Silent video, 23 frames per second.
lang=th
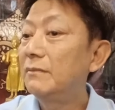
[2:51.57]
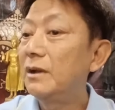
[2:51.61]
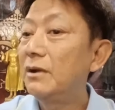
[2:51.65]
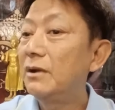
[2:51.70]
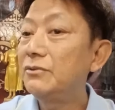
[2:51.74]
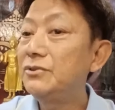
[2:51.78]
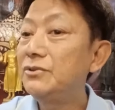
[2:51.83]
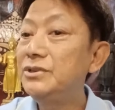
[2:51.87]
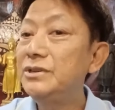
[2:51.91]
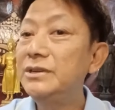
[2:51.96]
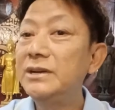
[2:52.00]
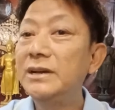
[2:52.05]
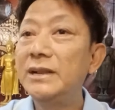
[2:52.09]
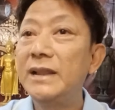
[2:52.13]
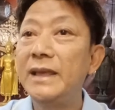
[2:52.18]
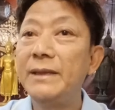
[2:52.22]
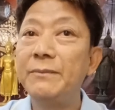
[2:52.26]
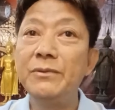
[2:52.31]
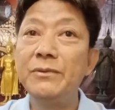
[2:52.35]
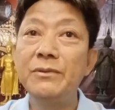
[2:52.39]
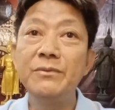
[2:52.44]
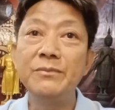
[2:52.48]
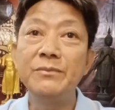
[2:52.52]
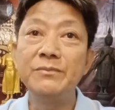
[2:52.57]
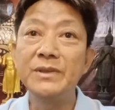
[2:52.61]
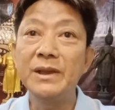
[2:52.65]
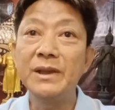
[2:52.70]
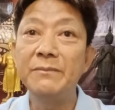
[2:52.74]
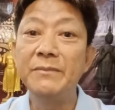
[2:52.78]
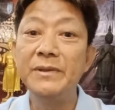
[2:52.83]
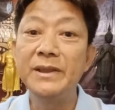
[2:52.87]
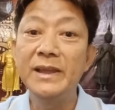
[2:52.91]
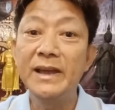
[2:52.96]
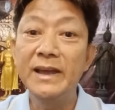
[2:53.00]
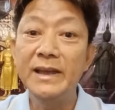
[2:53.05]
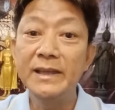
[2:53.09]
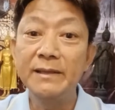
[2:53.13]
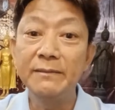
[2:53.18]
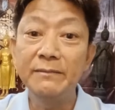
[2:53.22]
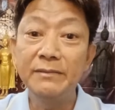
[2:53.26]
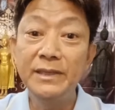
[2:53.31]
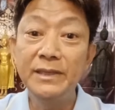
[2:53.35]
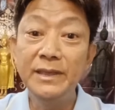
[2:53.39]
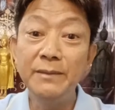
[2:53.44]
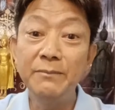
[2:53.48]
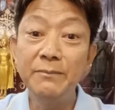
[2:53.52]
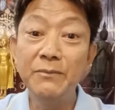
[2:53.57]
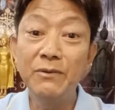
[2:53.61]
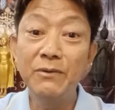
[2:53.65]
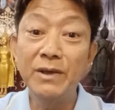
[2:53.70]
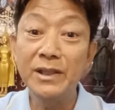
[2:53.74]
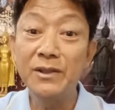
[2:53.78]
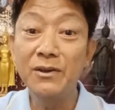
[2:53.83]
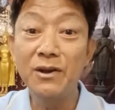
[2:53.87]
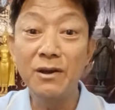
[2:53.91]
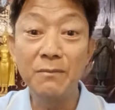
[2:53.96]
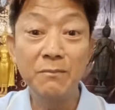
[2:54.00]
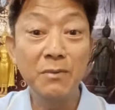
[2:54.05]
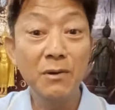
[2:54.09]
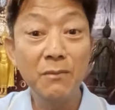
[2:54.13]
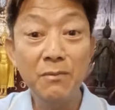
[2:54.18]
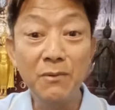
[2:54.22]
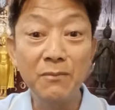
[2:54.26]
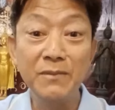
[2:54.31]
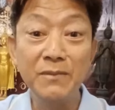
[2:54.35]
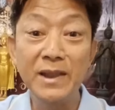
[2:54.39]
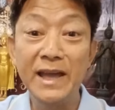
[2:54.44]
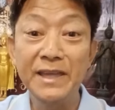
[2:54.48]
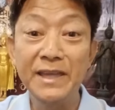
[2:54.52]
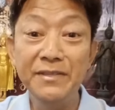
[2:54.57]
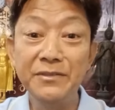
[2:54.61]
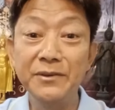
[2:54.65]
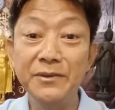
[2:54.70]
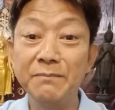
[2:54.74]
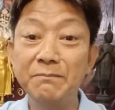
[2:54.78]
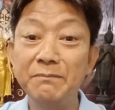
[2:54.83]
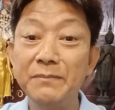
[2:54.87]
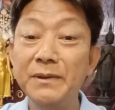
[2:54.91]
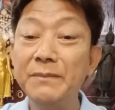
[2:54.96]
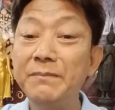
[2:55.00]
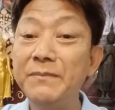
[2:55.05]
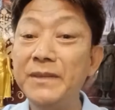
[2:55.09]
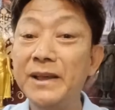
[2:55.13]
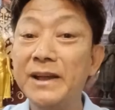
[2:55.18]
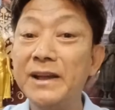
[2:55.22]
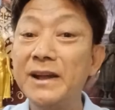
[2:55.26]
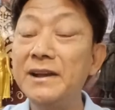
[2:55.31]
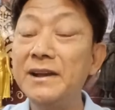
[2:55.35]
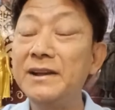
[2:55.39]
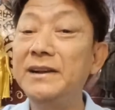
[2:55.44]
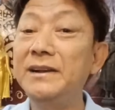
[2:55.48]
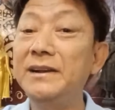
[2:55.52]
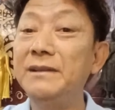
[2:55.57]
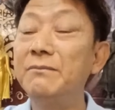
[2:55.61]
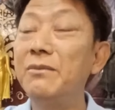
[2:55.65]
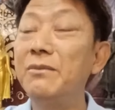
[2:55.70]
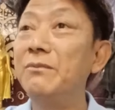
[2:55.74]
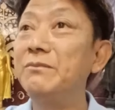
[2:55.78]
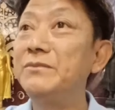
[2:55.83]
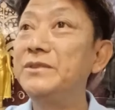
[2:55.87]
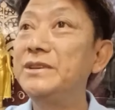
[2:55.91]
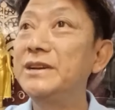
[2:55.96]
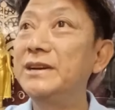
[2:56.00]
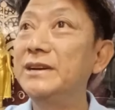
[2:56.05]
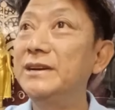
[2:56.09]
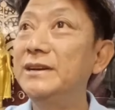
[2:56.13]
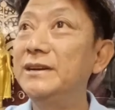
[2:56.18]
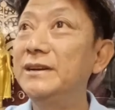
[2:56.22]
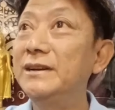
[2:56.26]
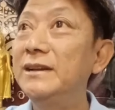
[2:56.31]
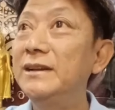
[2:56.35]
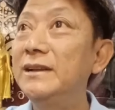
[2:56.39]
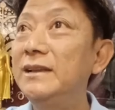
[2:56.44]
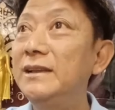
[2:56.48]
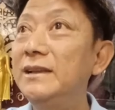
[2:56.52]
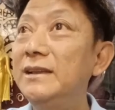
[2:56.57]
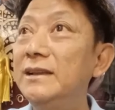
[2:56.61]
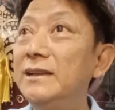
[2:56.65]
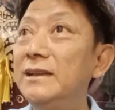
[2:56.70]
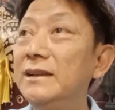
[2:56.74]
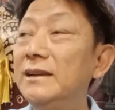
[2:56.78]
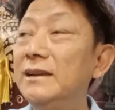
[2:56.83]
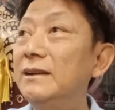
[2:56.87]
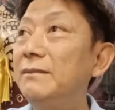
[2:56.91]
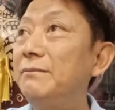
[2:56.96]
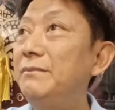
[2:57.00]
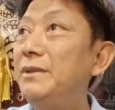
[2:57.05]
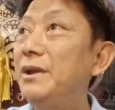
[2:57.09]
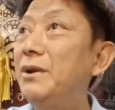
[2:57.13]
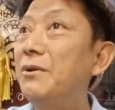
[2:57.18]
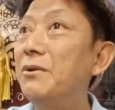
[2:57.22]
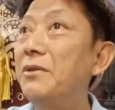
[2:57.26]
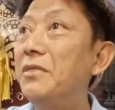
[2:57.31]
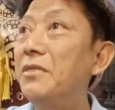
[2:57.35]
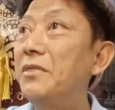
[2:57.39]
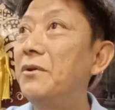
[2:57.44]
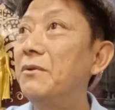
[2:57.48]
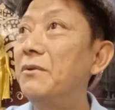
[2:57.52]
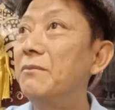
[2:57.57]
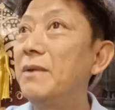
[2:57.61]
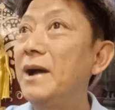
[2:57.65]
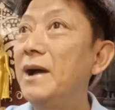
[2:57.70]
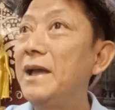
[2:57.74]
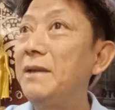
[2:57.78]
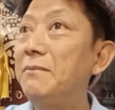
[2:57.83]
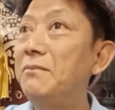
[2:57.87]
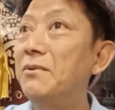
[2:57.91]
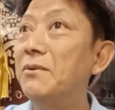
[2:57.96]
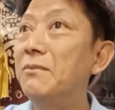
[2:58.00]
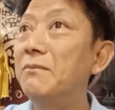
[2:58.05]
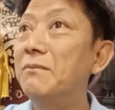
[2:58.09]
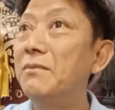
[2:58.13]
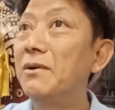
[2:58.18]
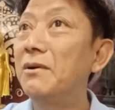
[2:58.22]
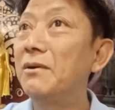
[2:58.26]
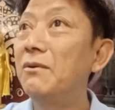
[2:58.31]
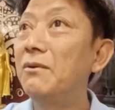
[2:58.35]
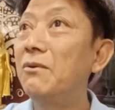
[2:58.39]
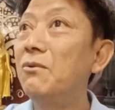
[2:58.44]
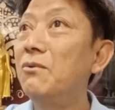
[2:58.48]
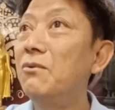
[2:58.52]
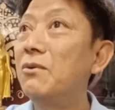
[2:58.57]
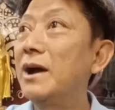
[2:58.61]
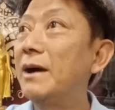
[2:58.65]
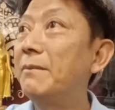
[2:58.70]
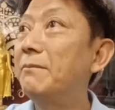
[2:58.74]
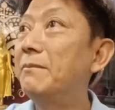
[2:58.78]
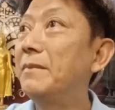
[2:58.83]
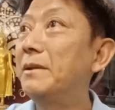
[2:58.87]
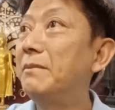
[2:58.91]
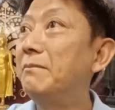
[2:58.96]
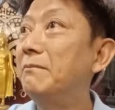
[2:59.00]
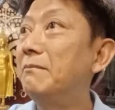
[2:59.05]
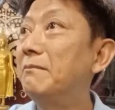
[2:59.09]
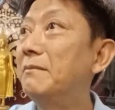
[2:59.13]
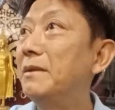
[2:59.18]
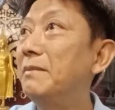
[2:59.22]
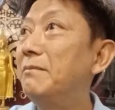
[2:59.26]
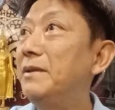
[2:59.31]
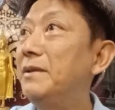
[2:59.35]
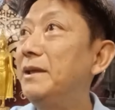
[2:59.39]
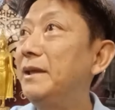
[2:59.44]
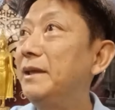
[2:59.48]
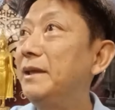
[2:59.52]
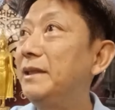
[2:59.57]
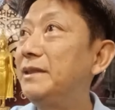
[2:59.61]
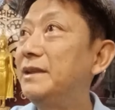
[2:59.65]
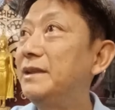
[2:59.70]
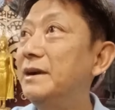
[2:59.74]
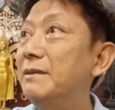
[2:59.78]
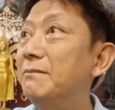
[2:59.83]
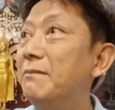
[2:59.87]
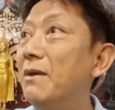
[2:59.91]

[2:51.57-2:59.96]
เขาชื่ออะไรไม่รู้ผมจำไม่ได้ที่เมื่อวันก่อนพอผมไลฟ์สดปุ๊บเนี่ยกลางคืนผมเจอมีคนส่งมาให้ผมบอกครูครับมันมันมีเจอ